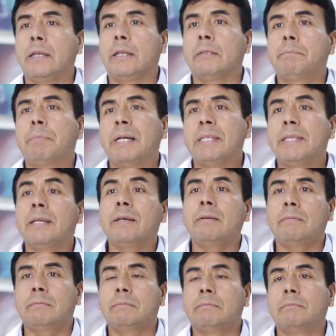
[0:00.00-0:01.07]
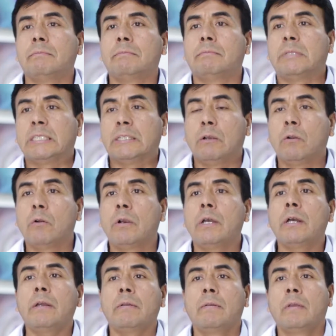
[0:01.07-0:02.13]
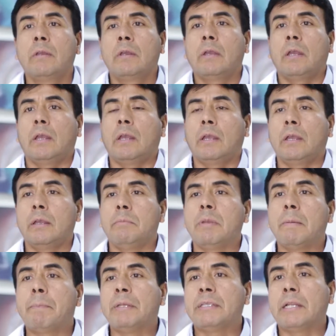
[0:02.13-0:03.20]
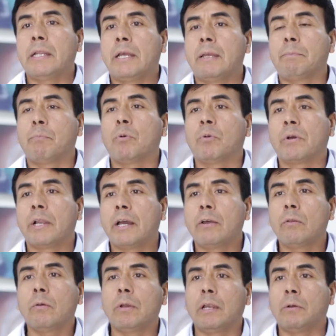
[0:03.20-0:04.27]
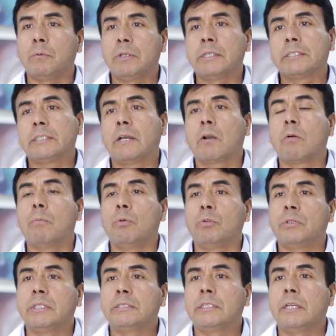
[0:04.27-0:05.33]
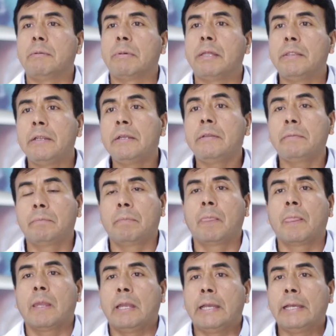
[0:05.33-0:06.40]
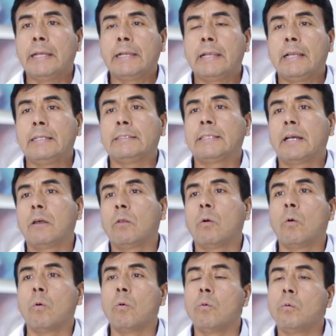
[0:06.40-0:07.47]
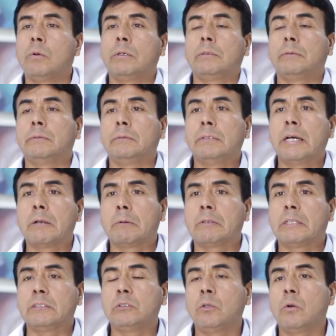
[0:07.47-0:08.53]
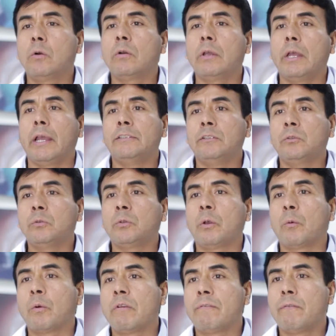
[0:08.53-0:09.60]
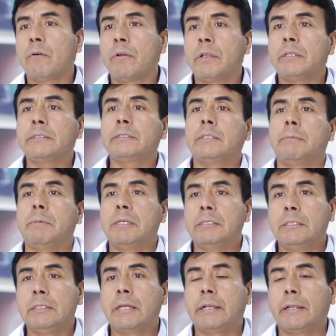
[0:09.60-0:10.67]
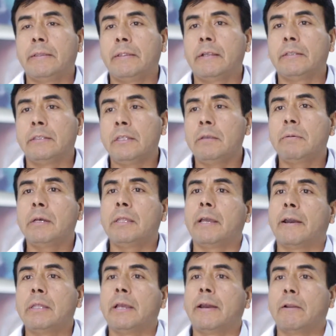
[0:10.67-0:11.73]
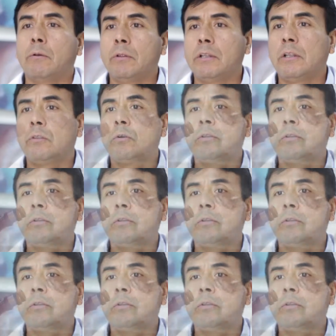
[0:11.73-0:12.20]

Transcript: en España, Barcelona, eh, mi especialidad de posgrado en la Universidad Complutense de Madrid. He realizado una rotación en el Instituto de Wake Forest de Medicina Regenerativa de Carolina del